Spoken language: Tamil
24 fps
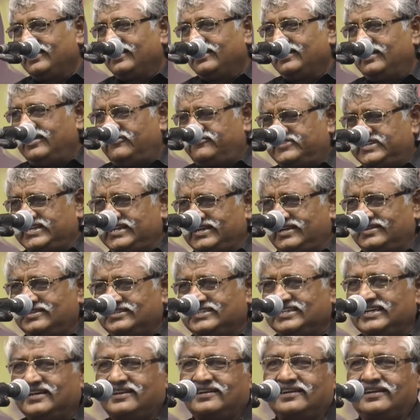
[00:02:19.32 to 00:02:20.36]
லெப்டினன்ட்
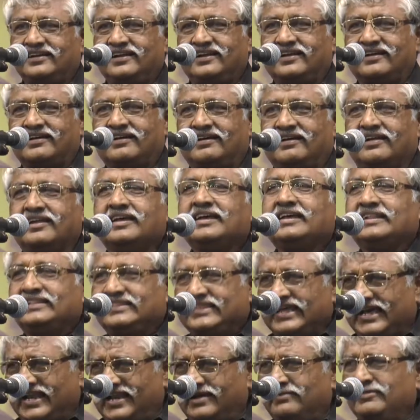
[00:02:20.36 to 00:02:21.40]
ஜெனரல் என்றால்
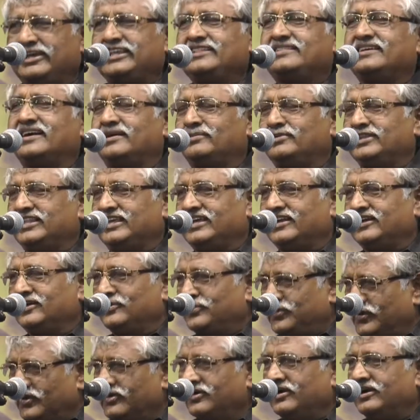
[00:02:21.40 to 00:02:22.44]
தலைமை தளபதி என்று
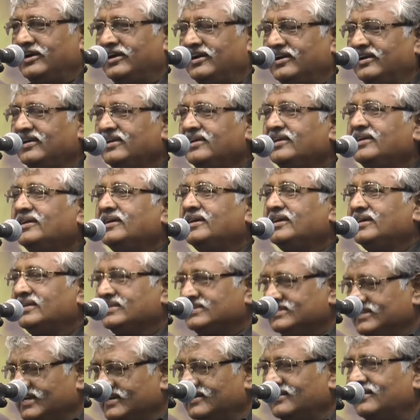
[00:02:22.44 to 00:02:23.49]
பொருள்
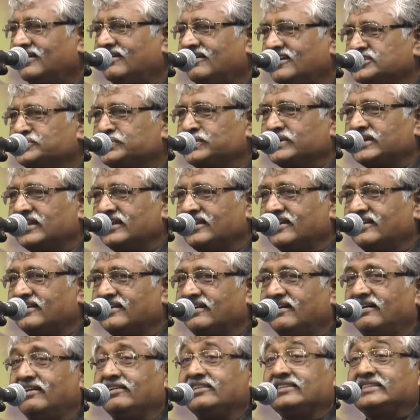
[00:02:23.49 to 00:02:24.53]
ஜெனரல் ஹாஸ்பிட்டல்
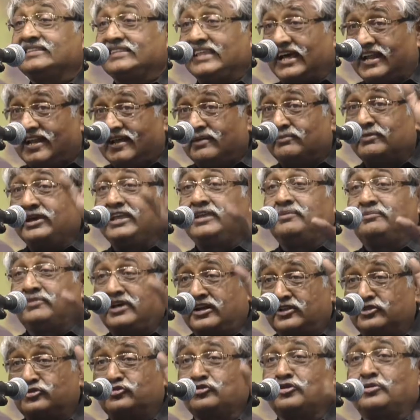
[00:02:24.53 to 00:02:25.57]
என்றால் தலைமை
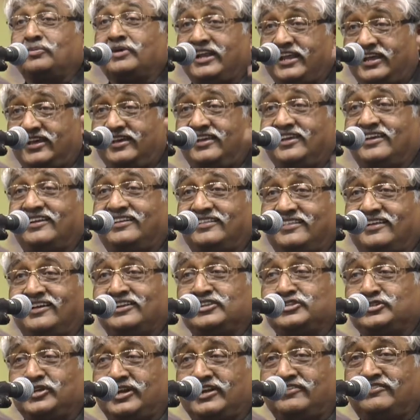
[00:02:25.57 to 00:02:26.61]
மருத்துவமனை என்றுதான்
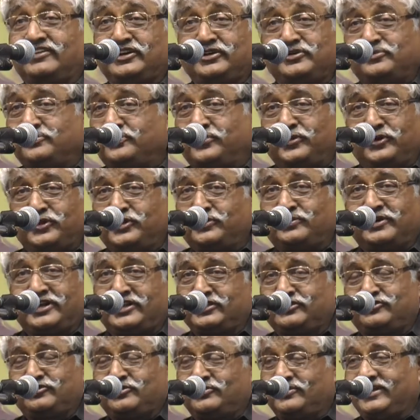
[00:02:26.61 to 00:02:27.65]
சொல்ல வேண்டும் பொது
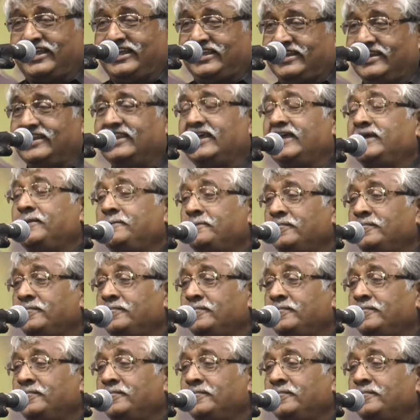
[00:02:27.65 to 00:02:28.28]
மருத்துவமனை இல்லை